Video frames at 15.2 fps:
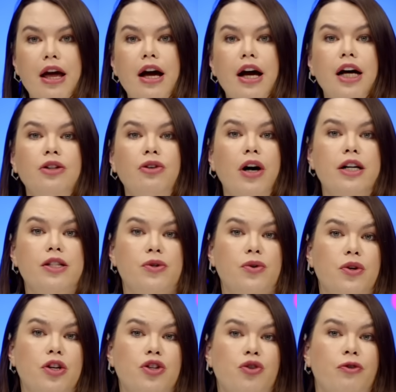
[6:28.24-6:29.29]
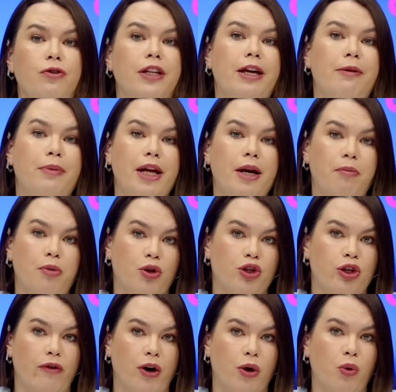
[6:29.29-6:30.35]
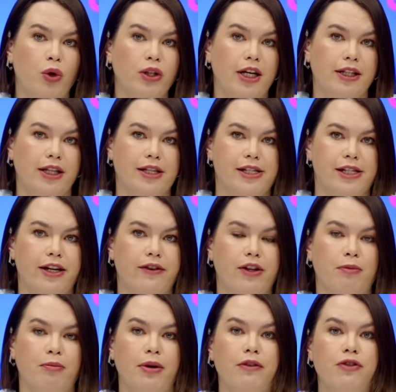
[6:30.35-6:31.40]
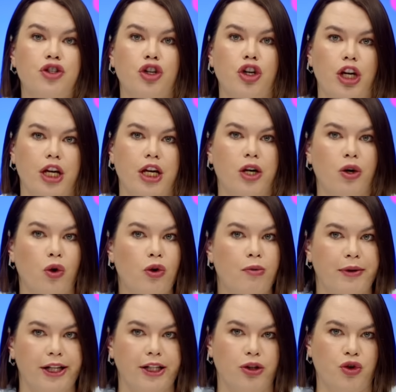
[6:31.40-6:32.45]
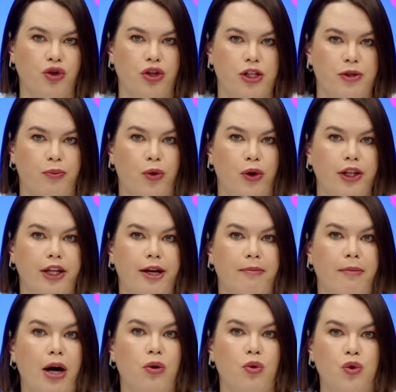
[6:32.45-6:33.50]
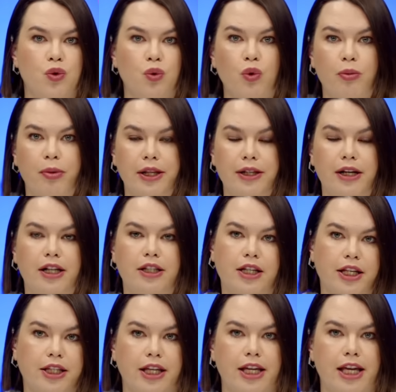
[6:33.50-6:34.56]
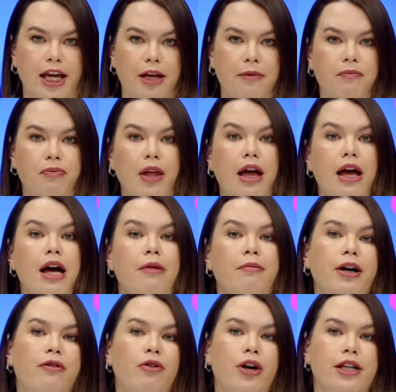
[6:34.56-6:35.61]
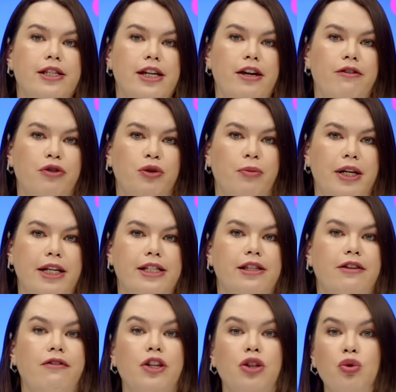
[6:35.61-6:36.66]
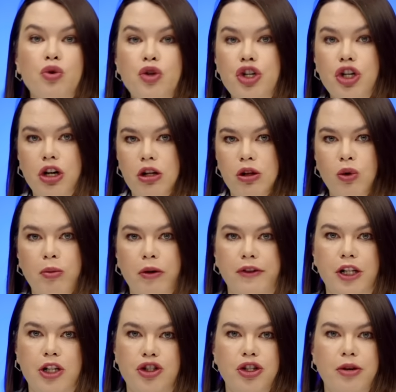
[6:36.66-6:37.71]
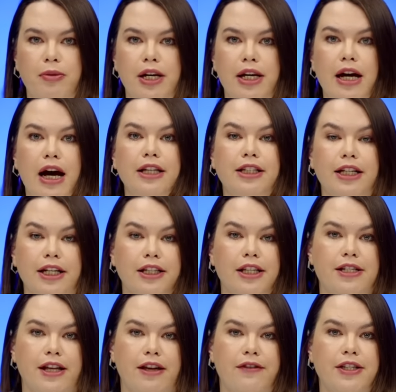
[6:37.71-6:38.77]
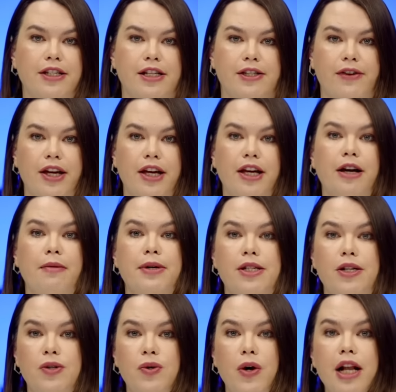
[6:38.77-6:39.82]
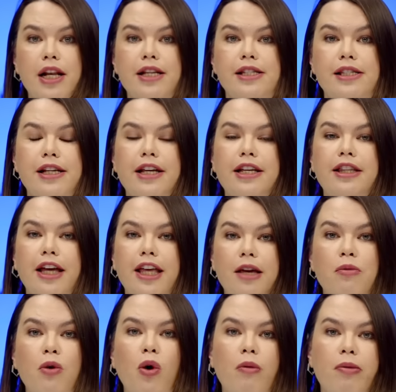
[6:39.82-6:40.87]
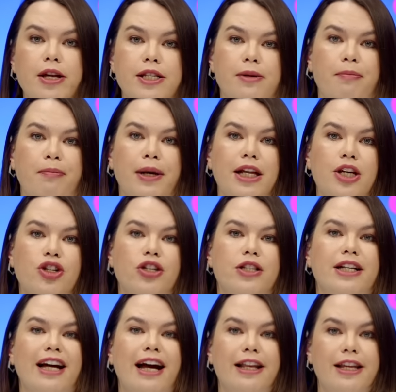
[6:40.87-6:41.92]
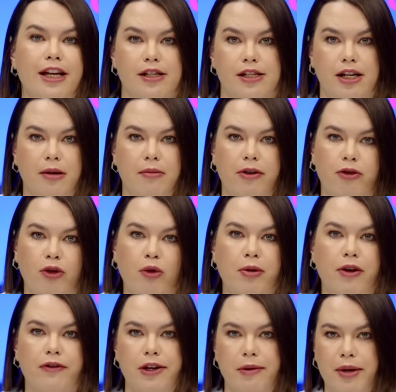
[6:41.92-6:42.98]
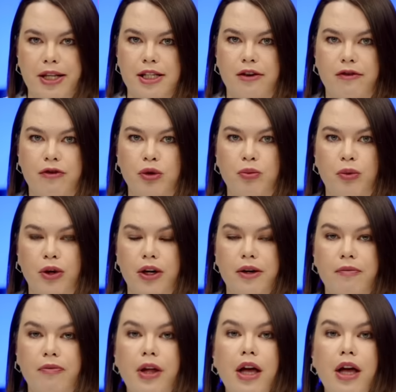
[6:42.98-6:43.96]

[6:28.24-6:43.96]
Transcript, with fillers: Эту акцию еще в ноябре прошлого года анонсировал бывший игрок молодежной сборной Маркус Урбан, открытый гей. По его идее, футболисты ведущих клубов должны были открыто заявить о своей гомосексуальности и таким образом положить конец гомофобии в немецком футболе.